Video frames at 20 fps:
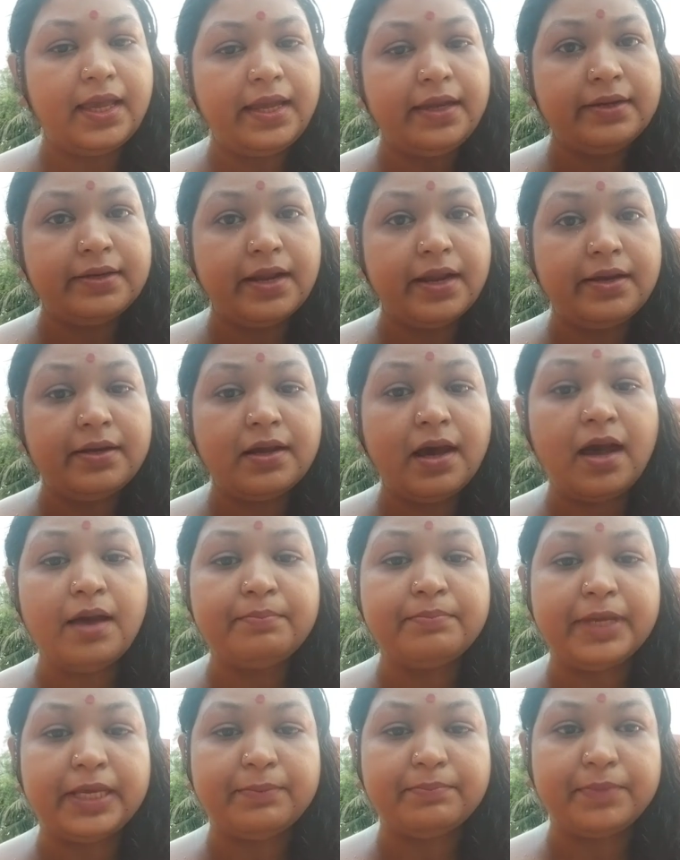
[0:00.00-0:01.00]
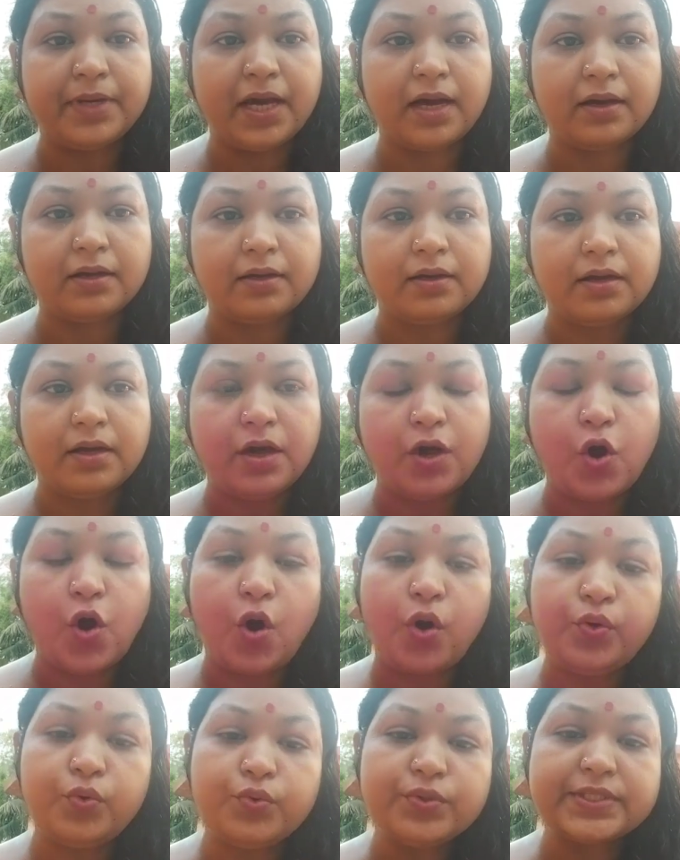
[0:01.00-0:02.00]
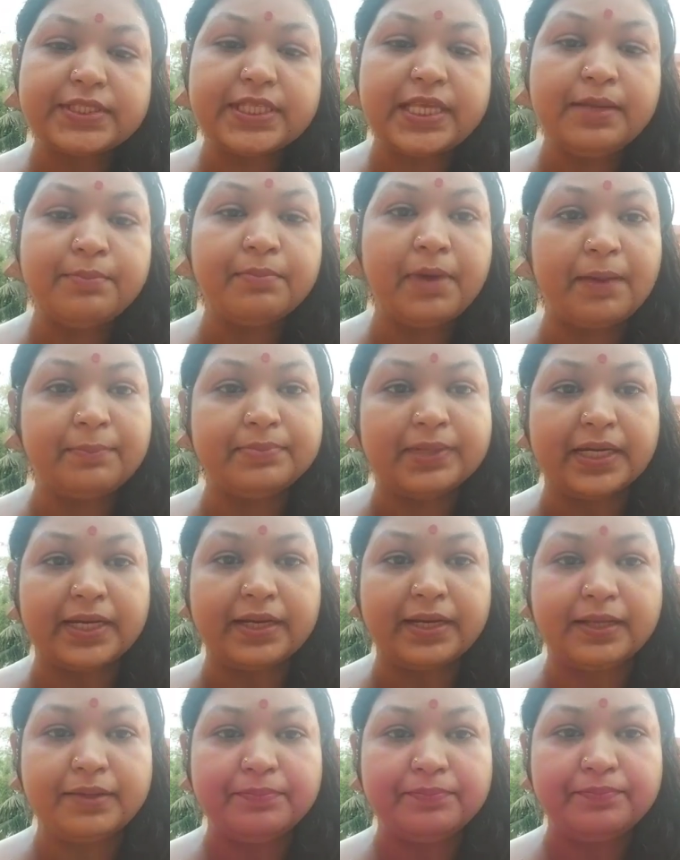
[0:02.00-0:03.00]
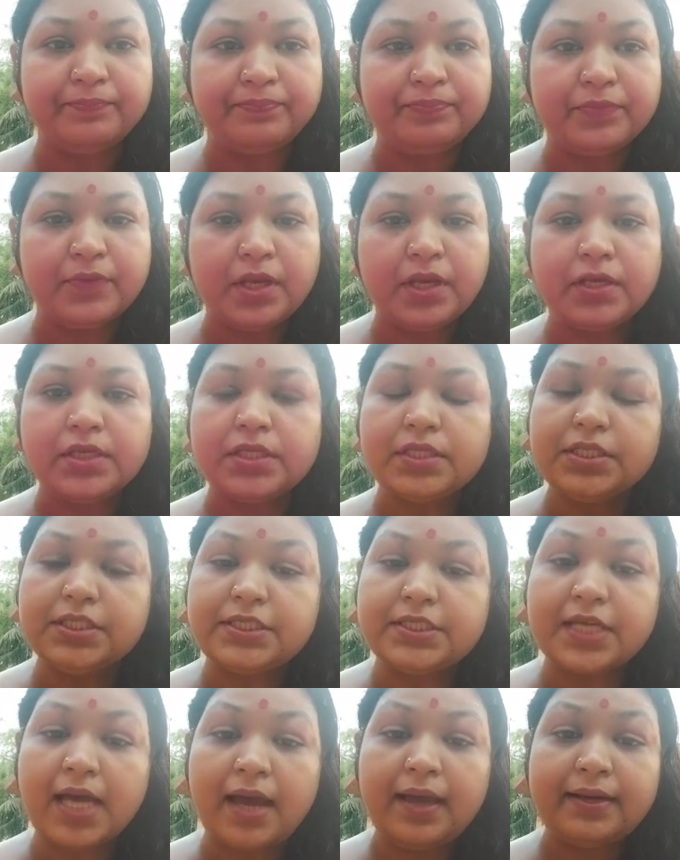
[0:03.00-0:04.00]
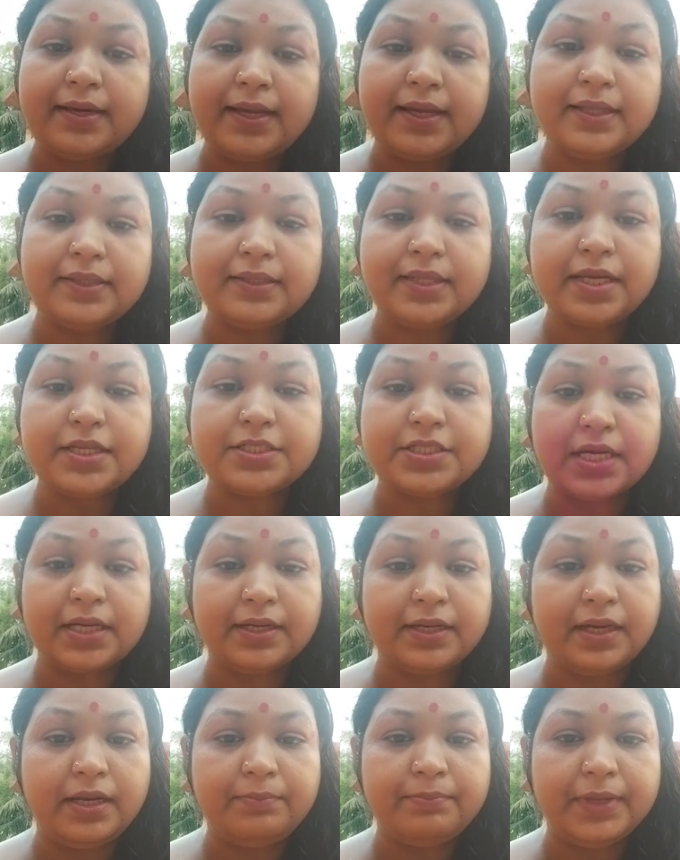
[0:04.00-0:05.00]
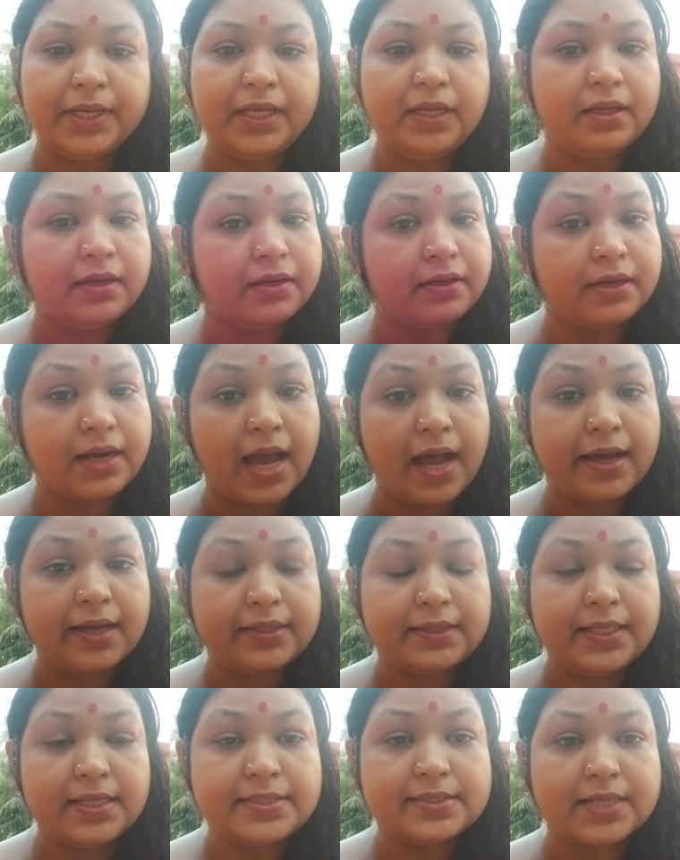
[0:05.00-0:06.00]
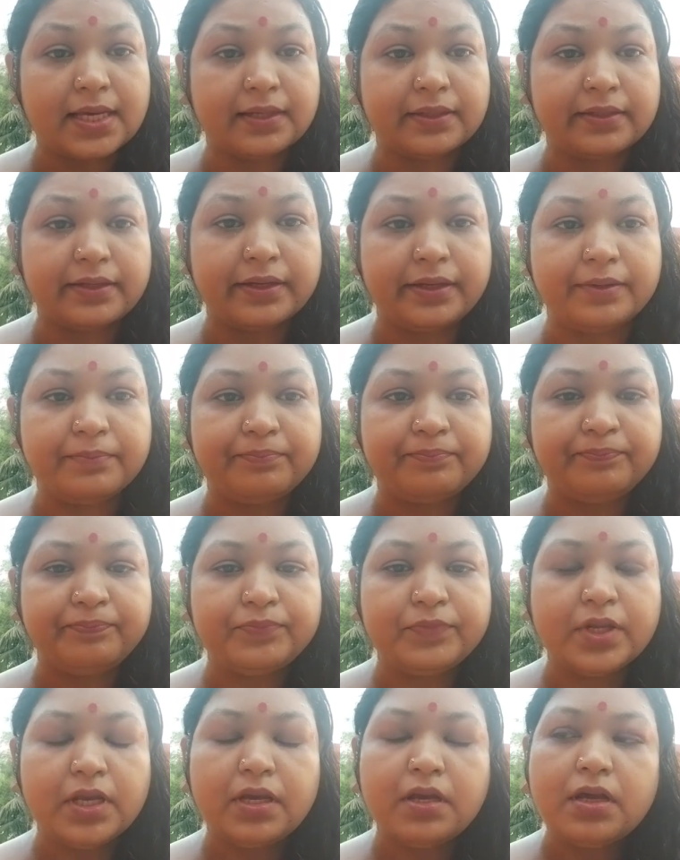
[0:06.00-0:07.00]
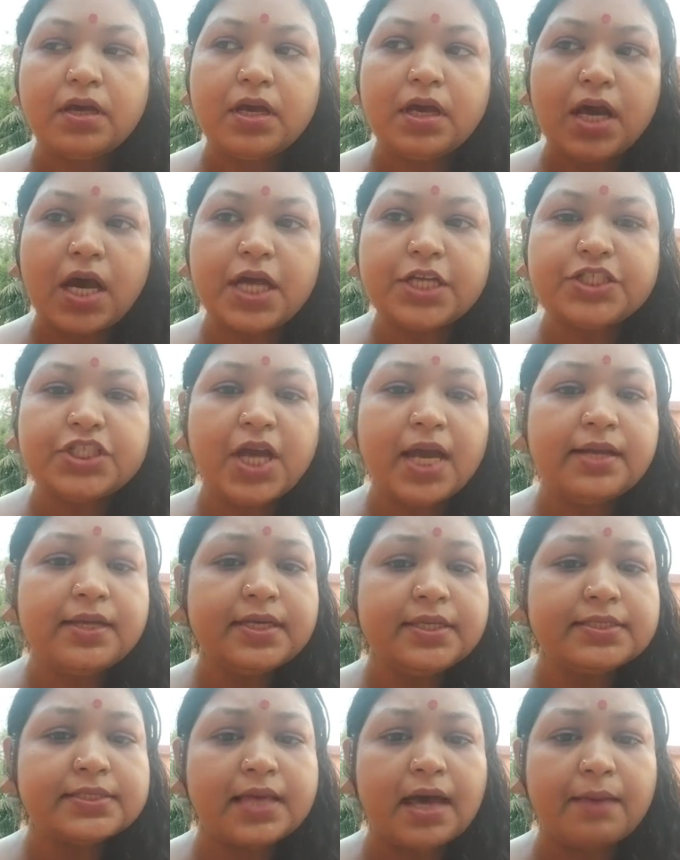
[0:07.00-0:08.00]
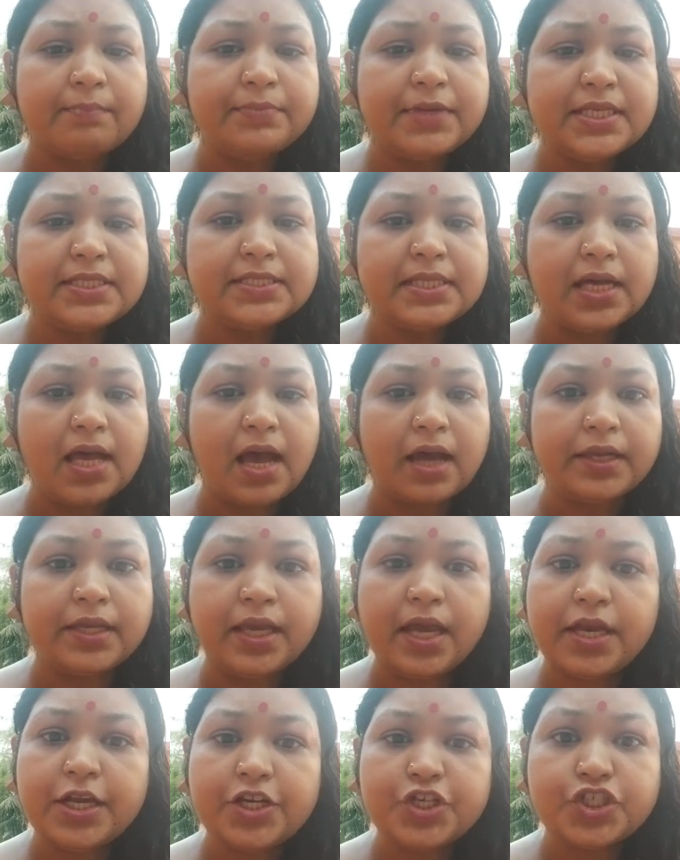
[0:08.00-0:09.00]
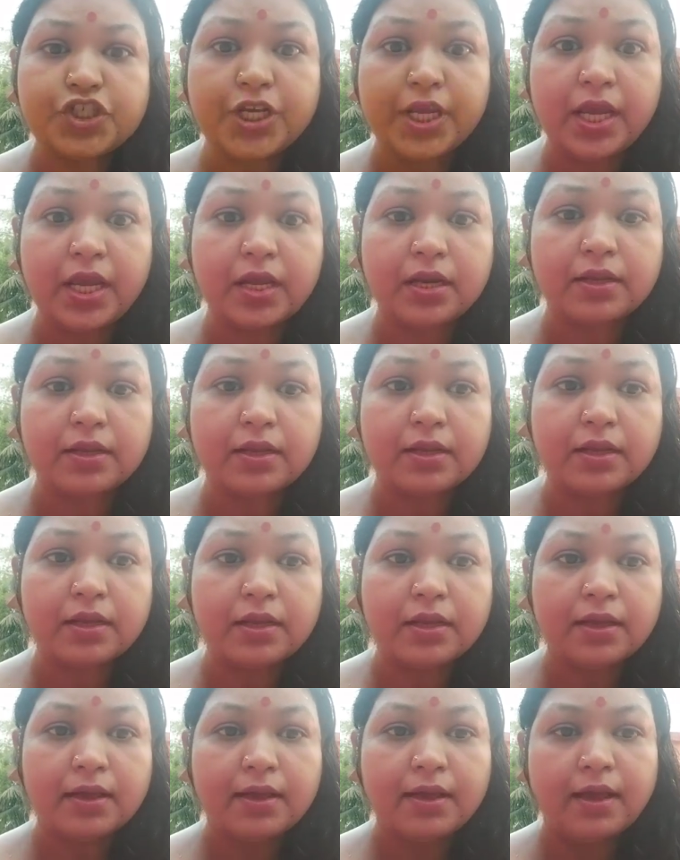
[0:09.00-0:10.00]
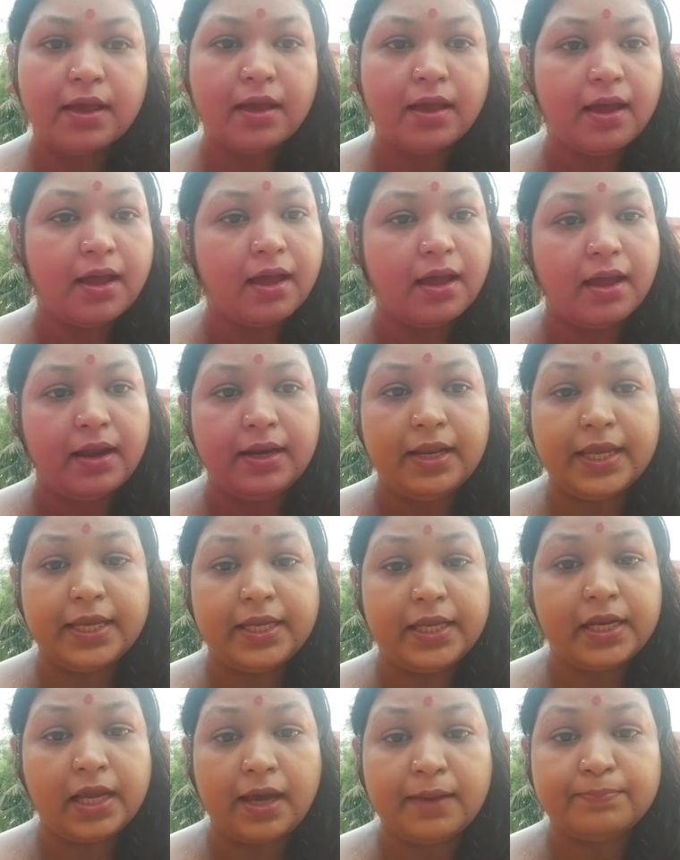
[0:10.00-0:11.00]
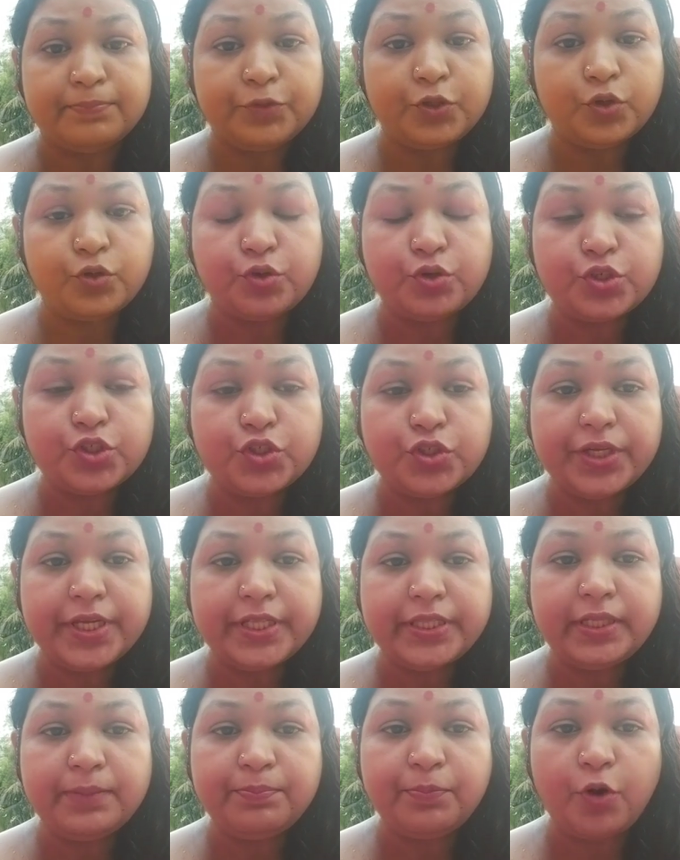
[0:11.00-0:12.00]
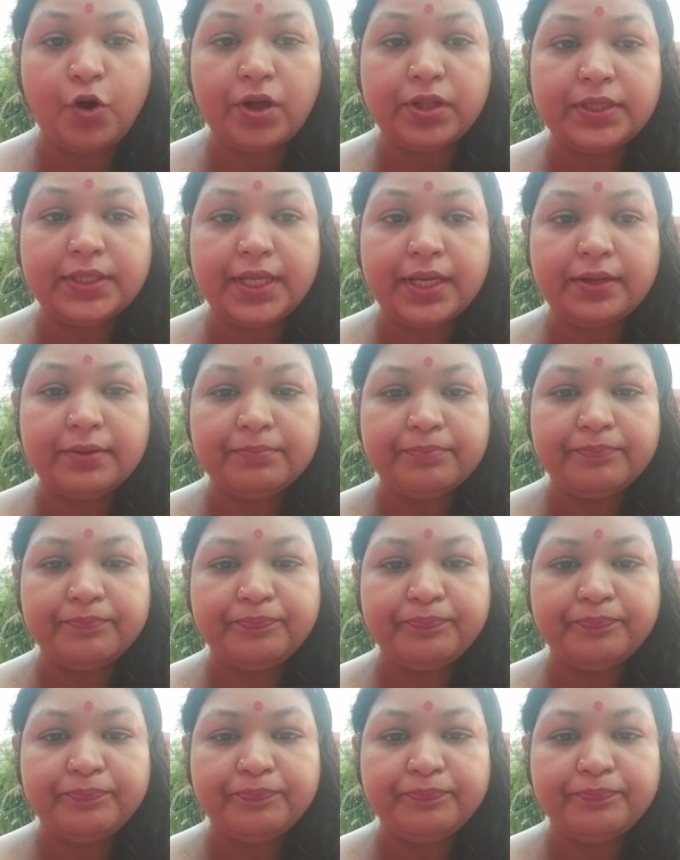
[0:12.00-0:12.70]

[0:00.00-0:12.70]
एक नन्हा मेमना और उसकी माँ बकरी जा रहे थे जंगल में राह थी संकरी अचानक सामने से आ गया एक शेर लेकिन अब तो हो चुकी थी बहुत देर